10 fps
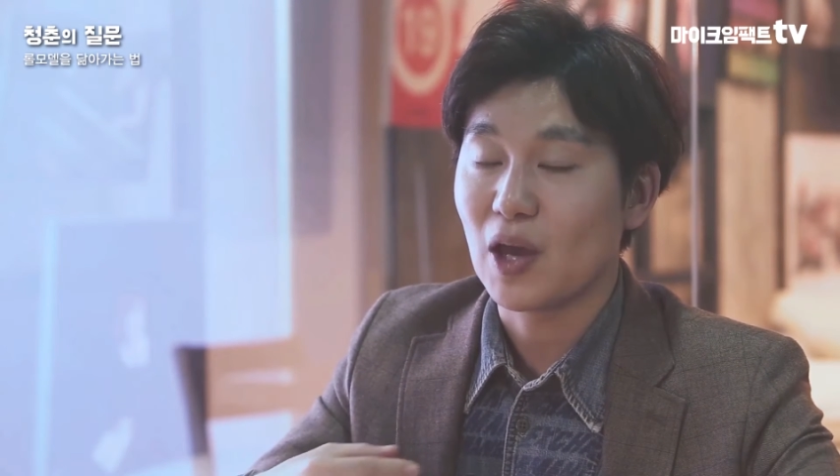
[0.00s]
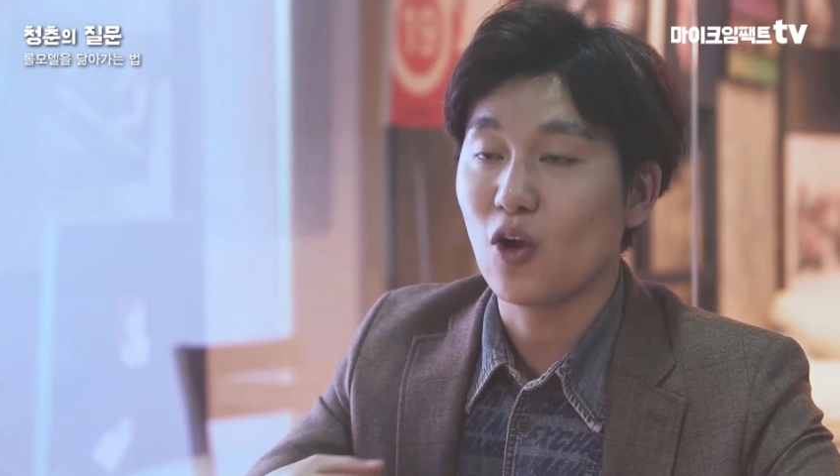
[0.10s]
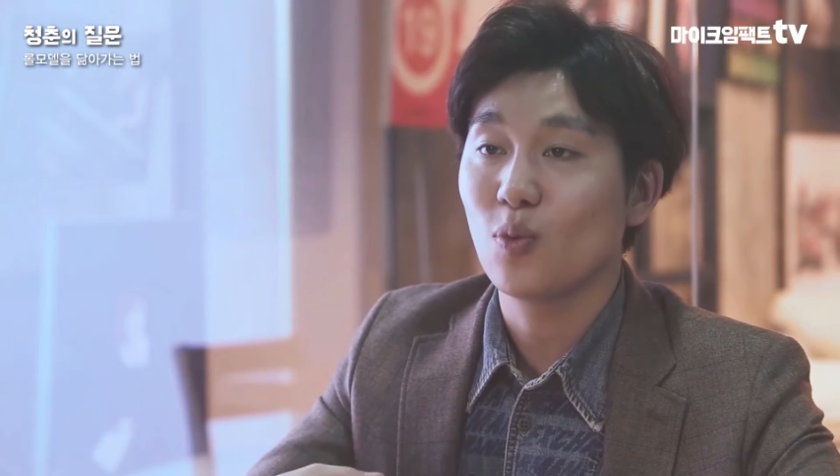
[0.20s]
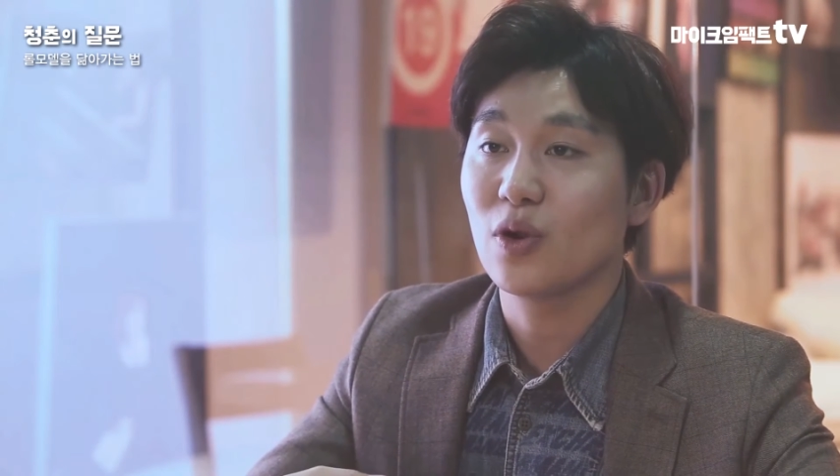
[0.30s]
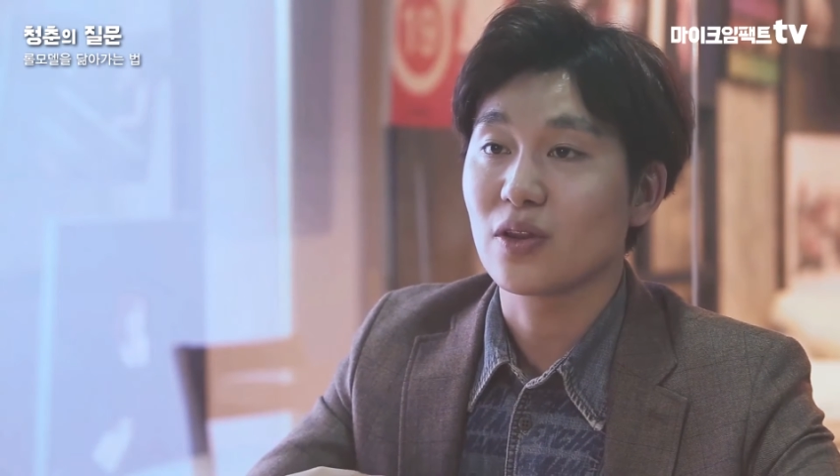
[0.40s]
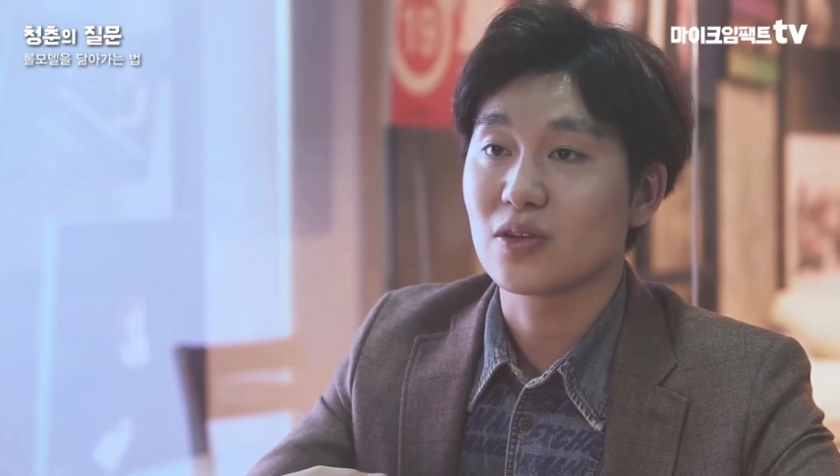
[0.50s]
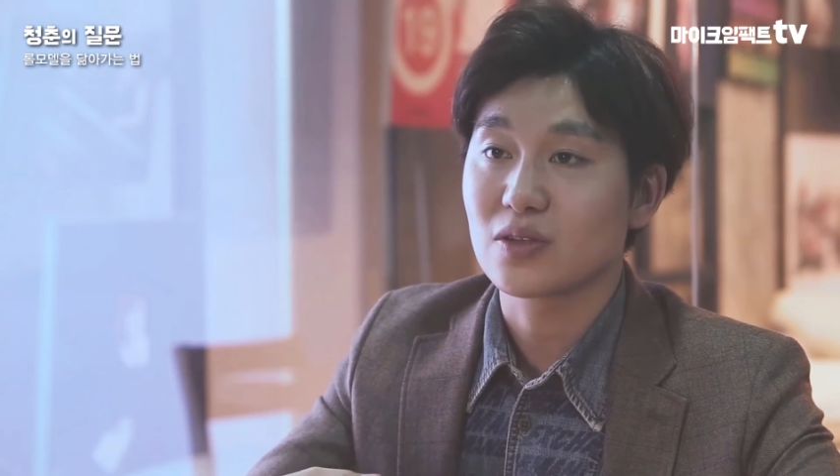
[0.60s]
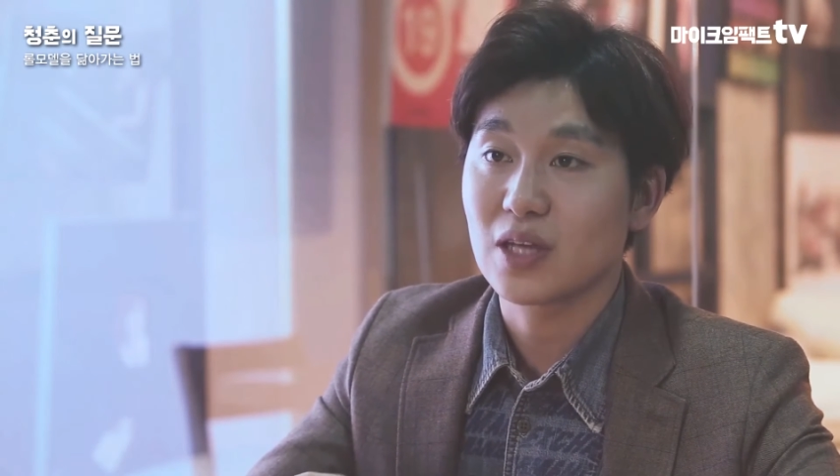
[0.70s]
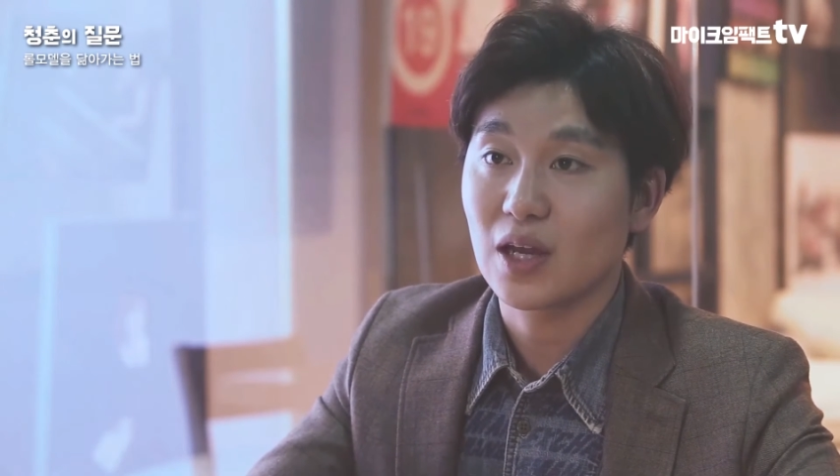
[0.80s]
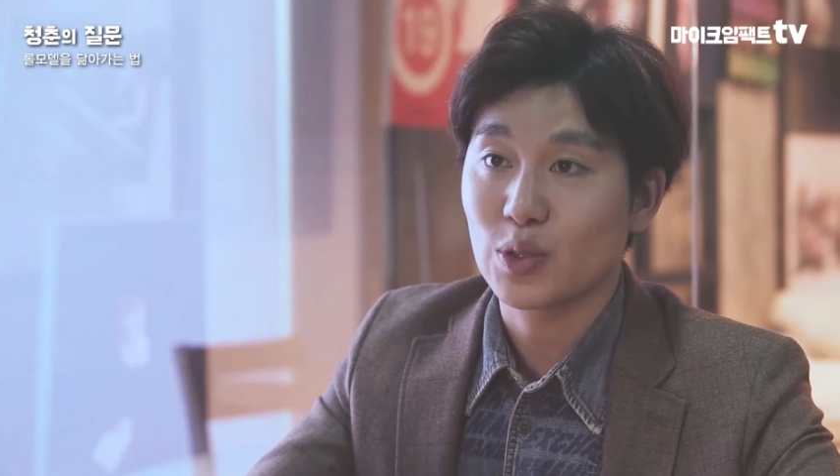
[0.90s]
배움을 얻어
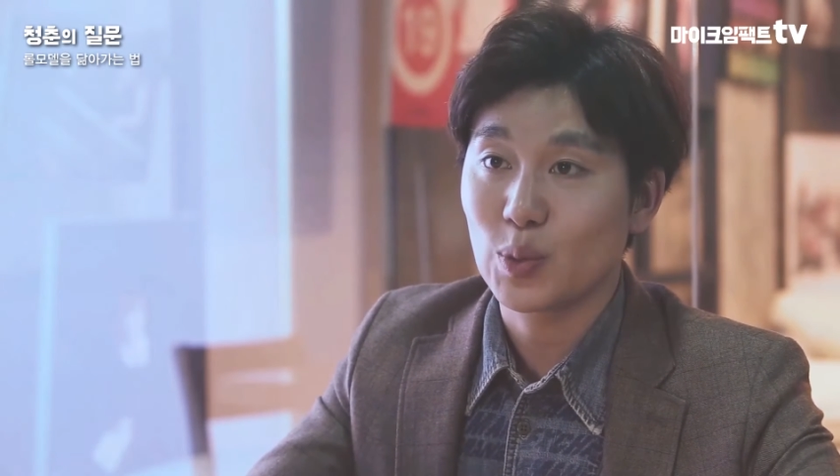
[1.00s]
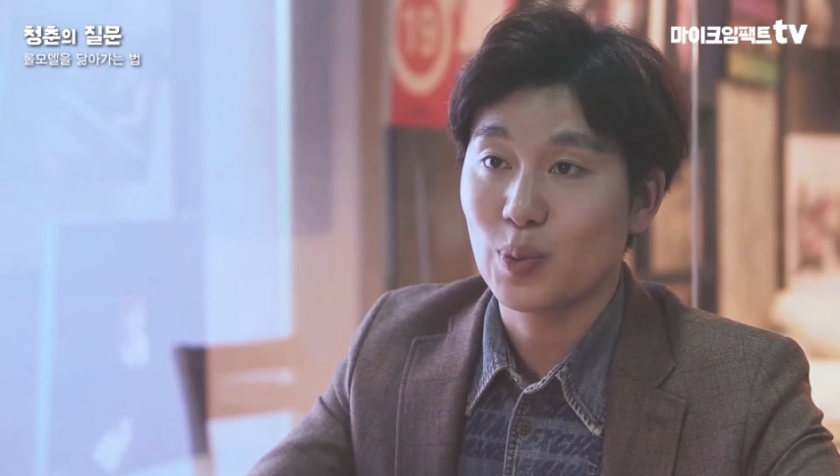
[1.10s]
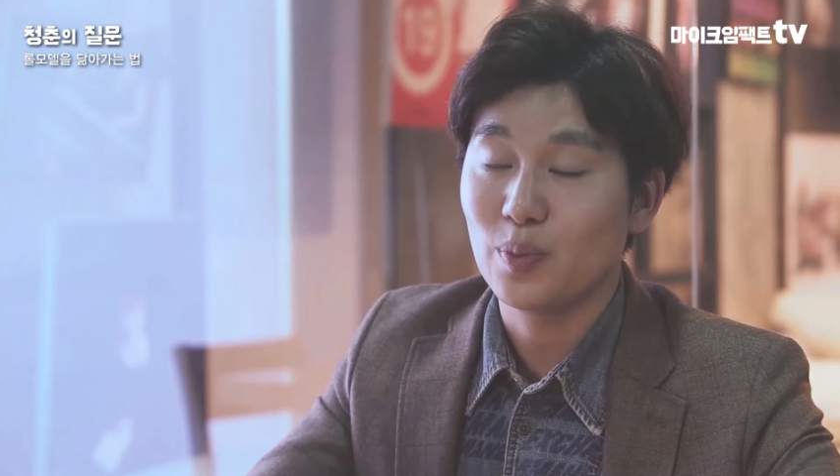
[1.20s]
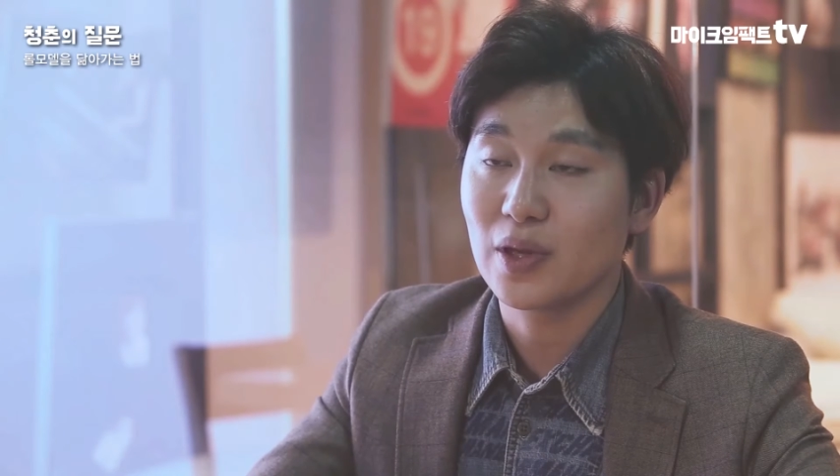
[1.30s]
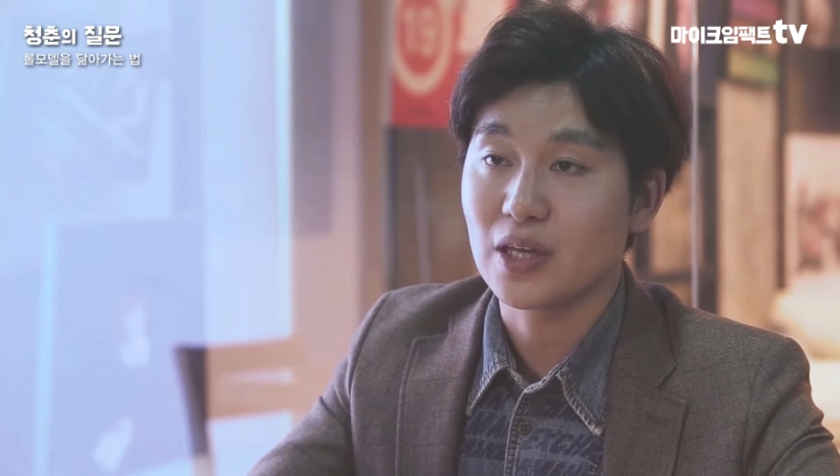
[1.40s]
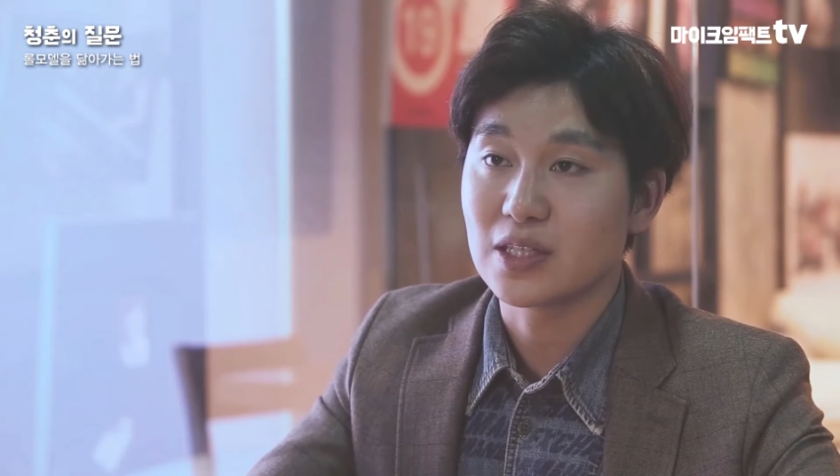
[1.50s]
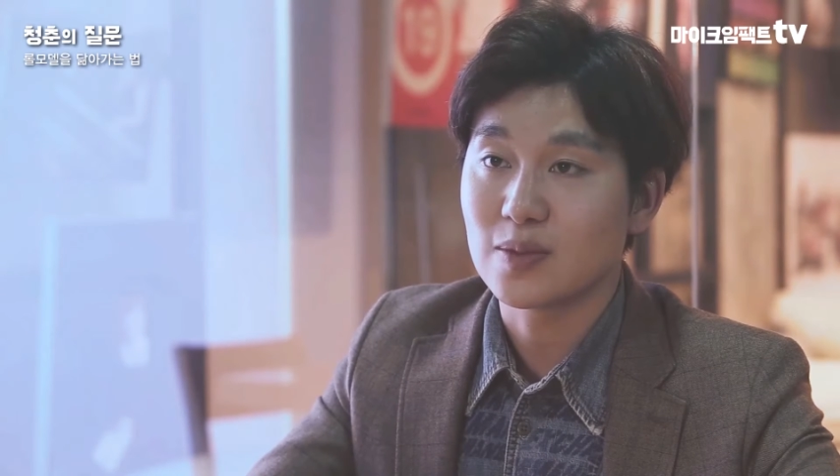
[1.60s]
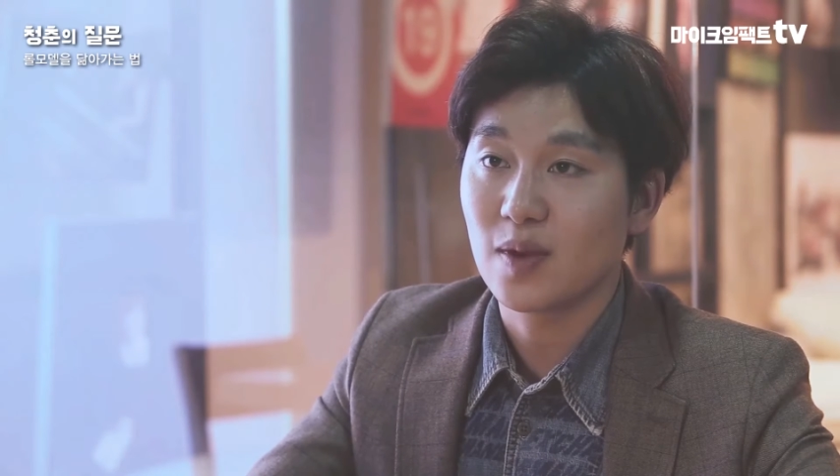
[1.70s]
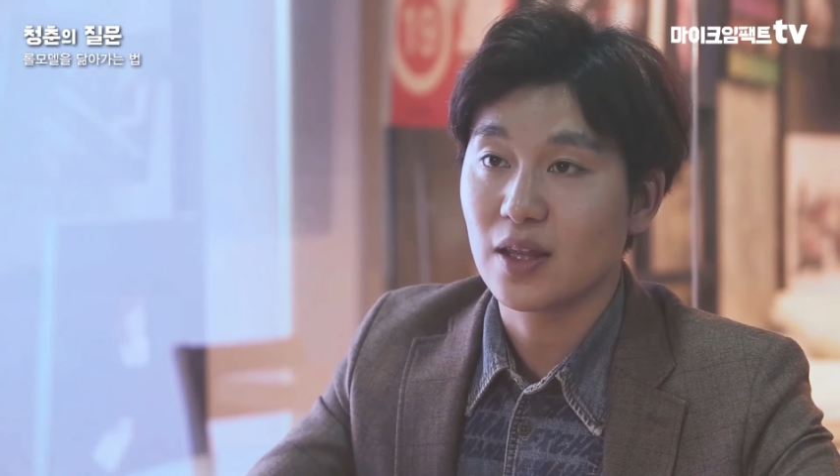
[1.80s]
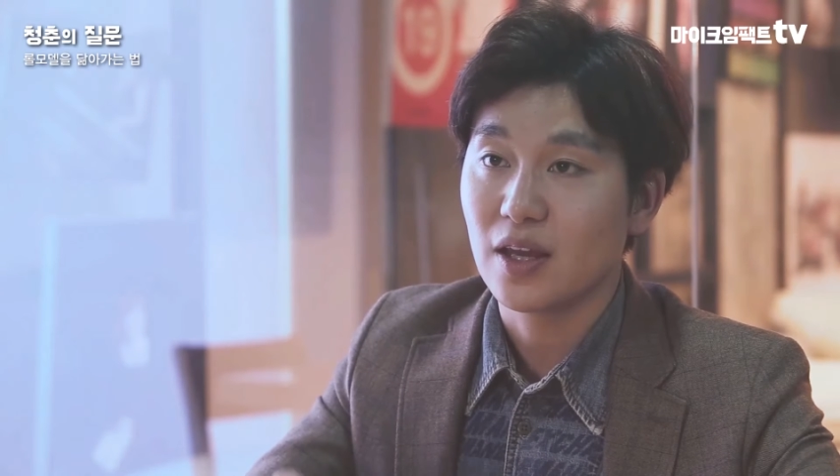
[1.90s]
성장하는 것도 분명히
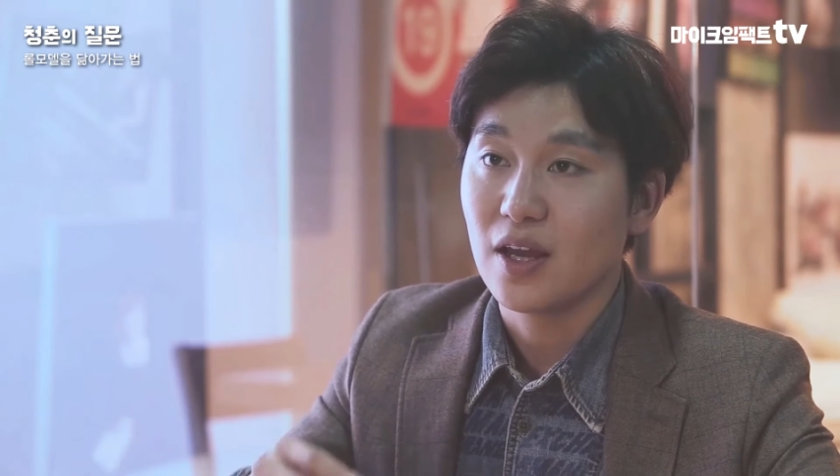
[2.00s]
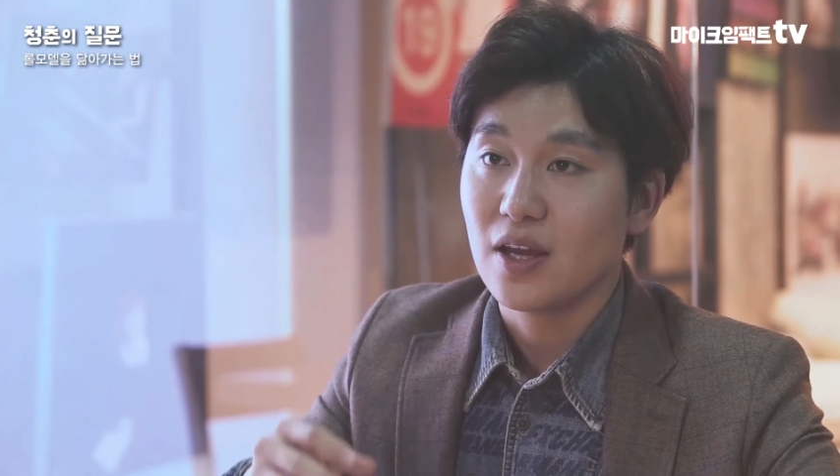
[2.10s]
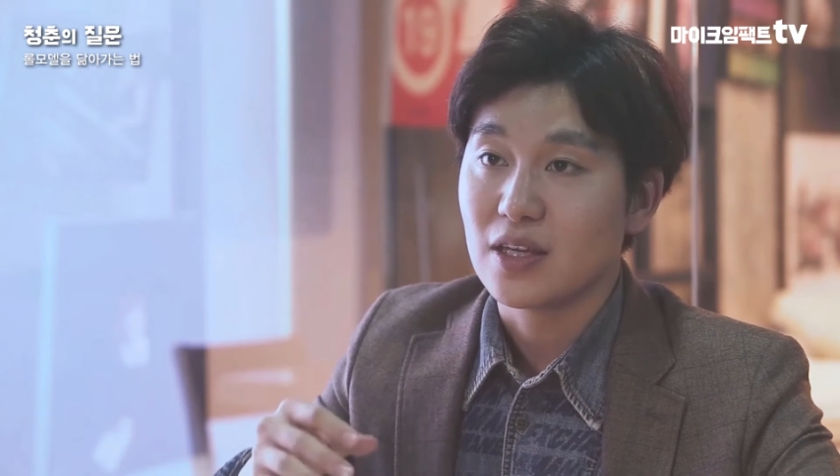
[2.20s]
있지만